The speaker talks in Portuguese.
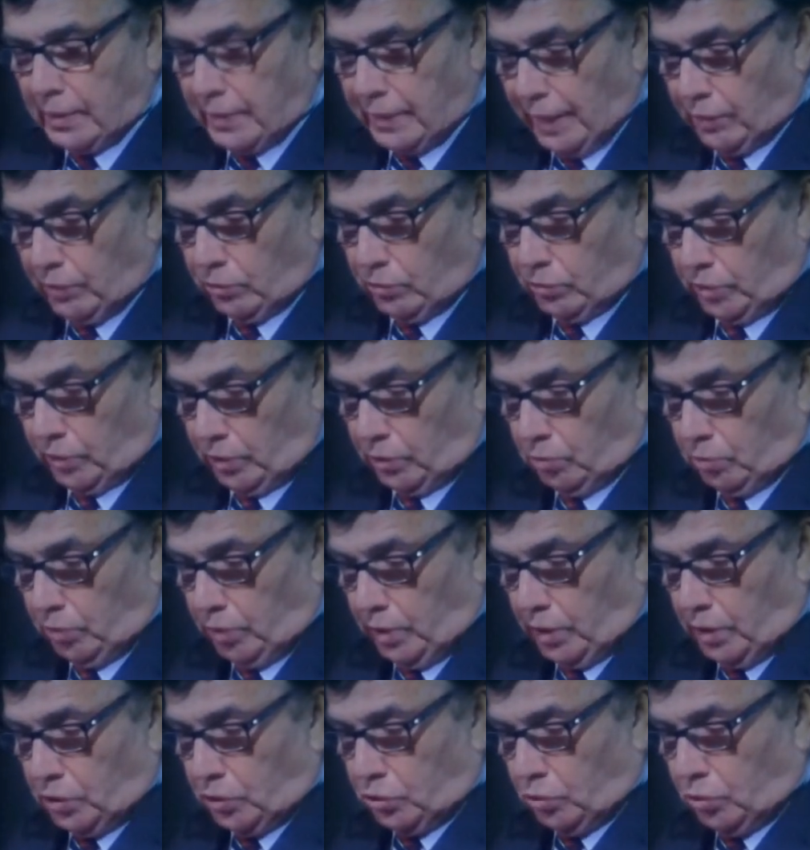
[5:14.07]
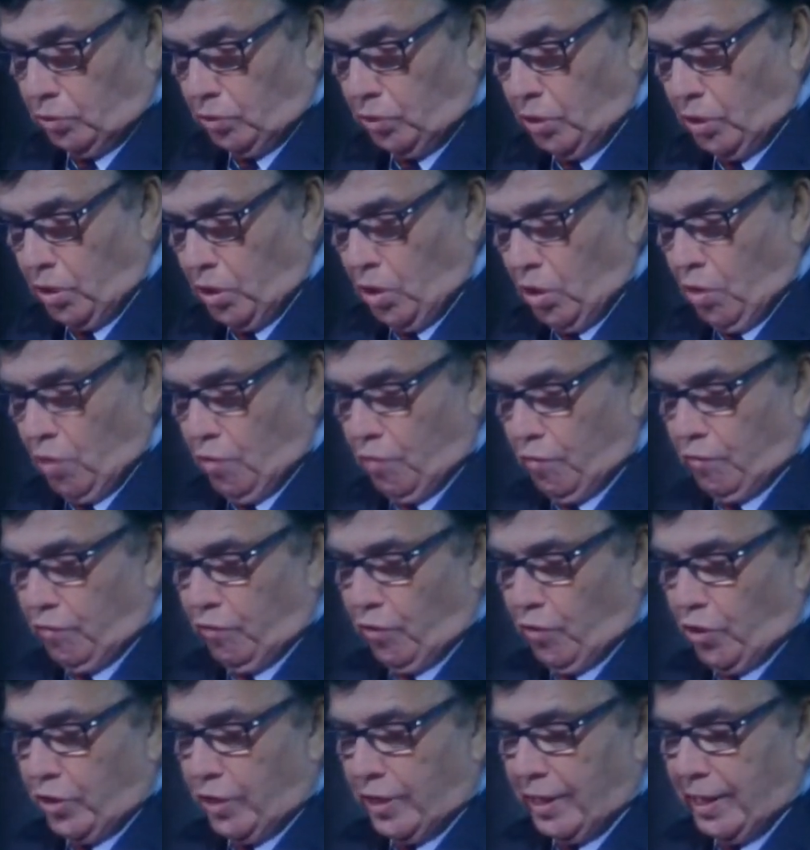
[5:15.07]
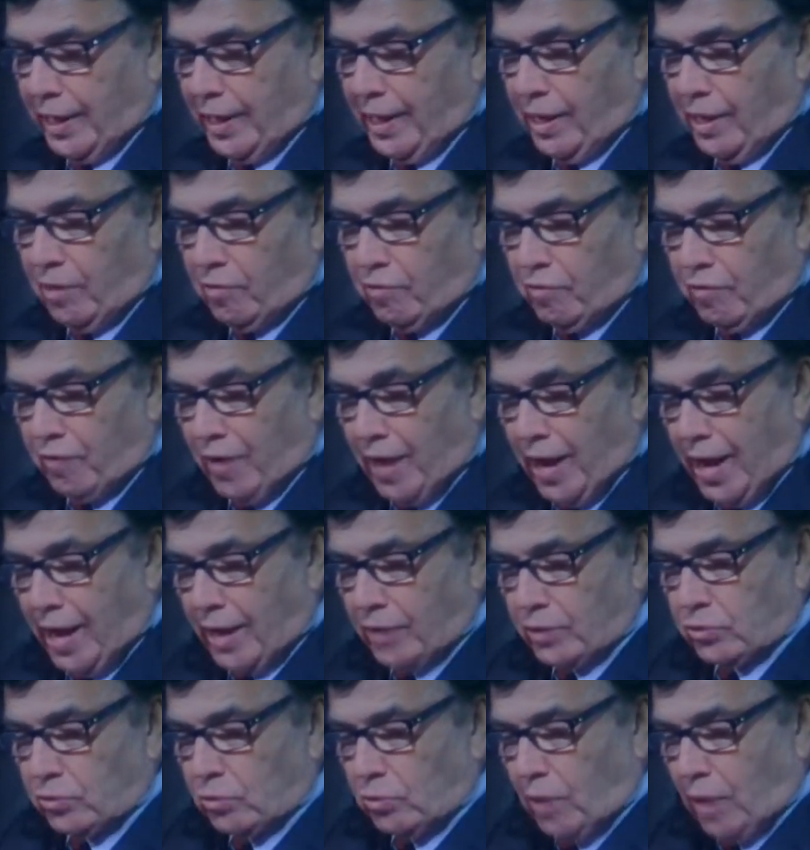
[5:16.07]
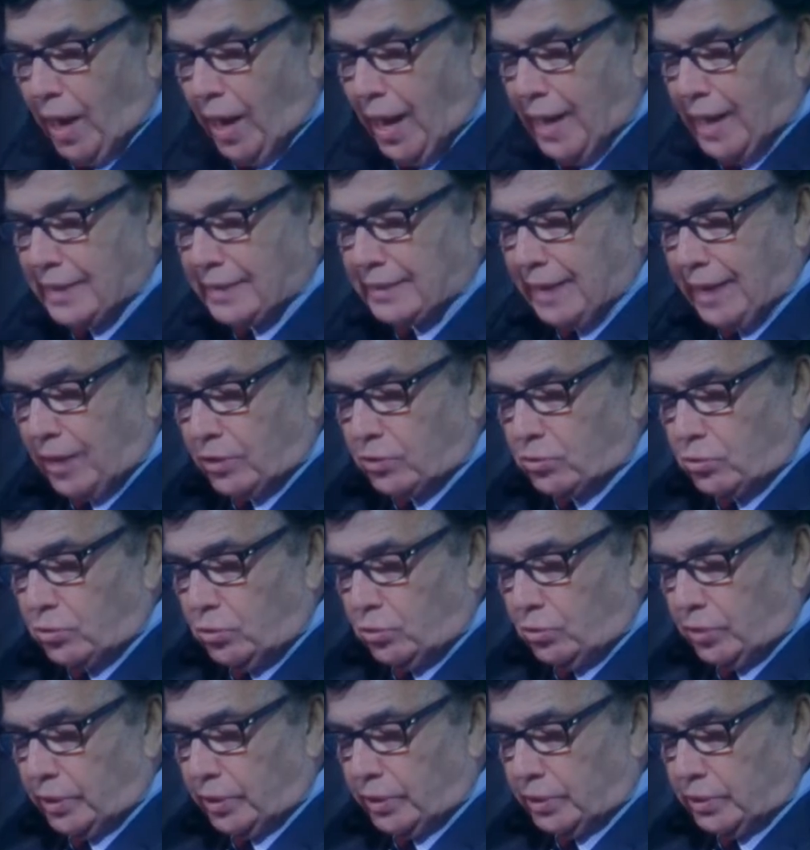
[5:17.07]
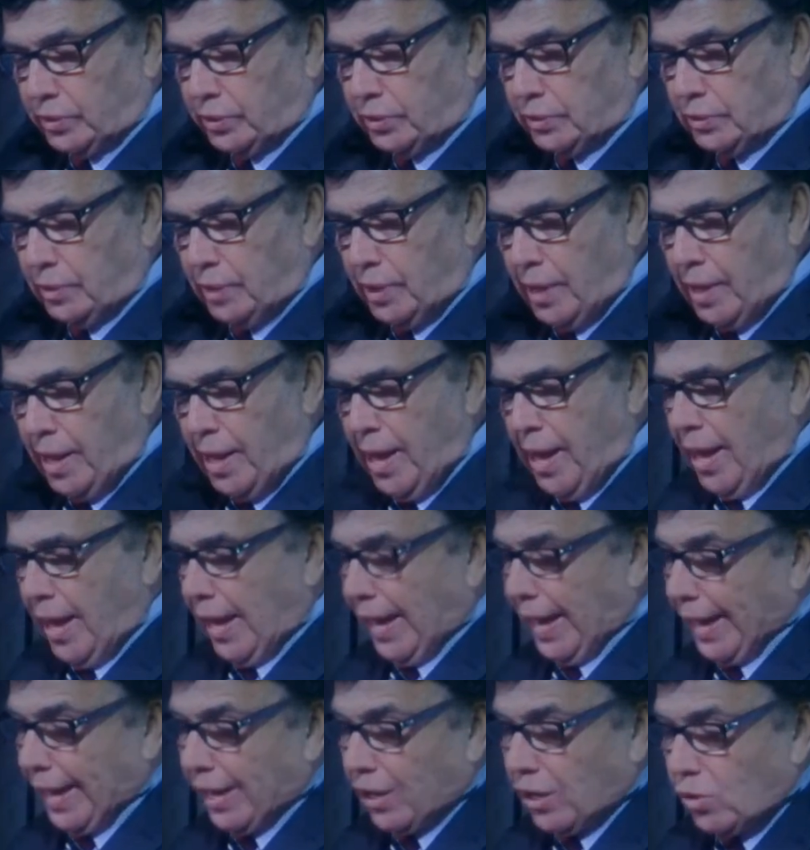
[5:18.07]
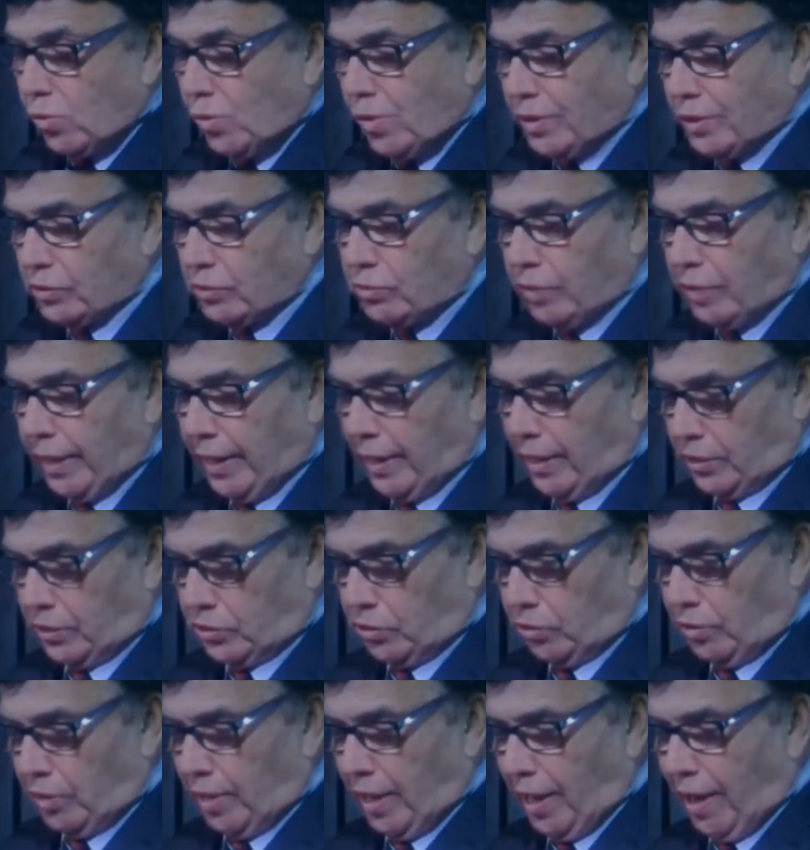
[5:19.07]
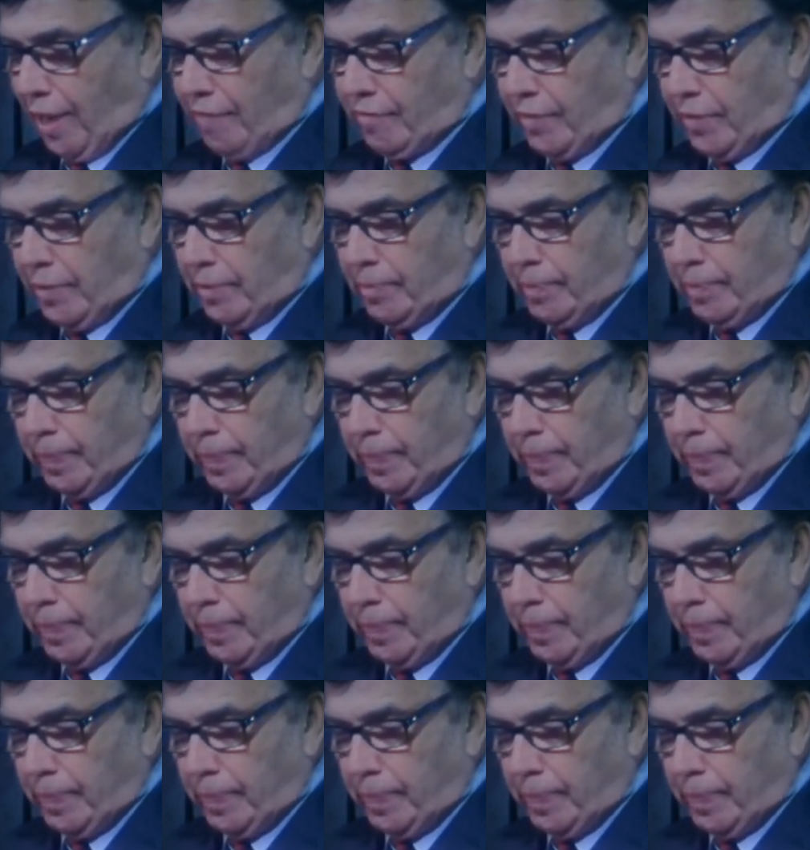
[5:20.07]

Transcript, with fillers: Tendo dito isso, foi elevado às alturas. Enquanto eles olhavam,